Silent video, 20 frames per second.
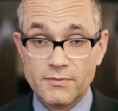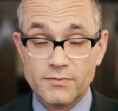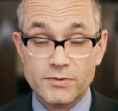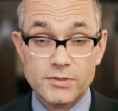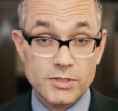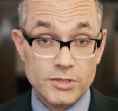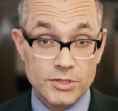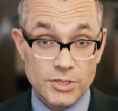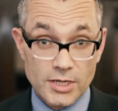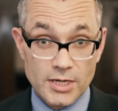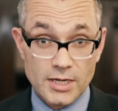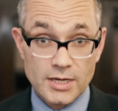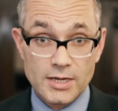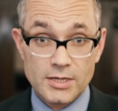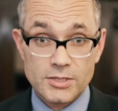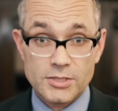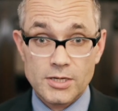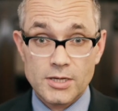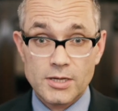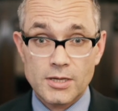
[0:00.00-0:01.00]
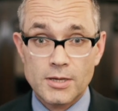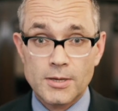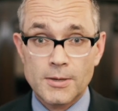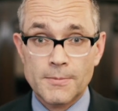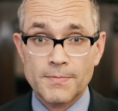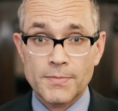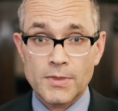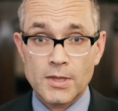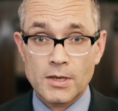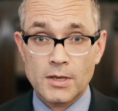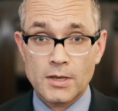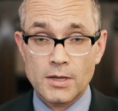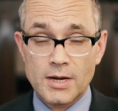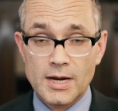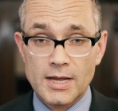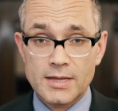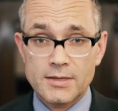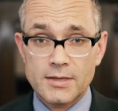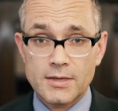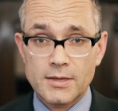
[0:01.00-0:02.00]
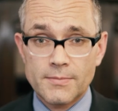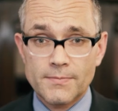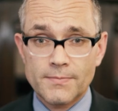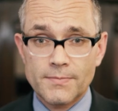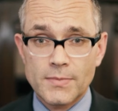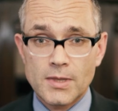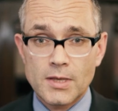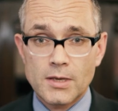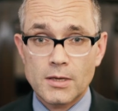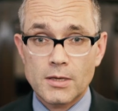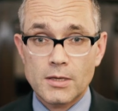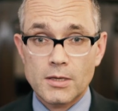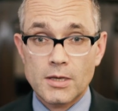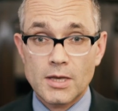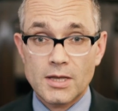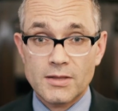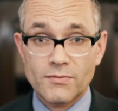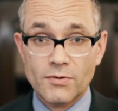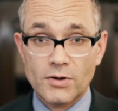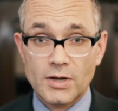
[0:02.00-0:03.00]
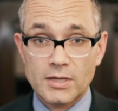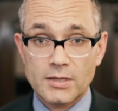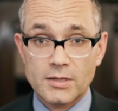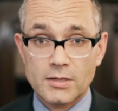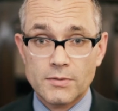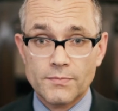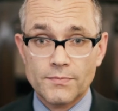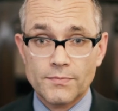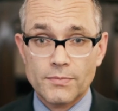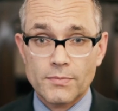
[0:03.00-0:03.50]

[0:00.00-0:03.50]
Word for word: wicedziekan naszej e, Rady i adwokat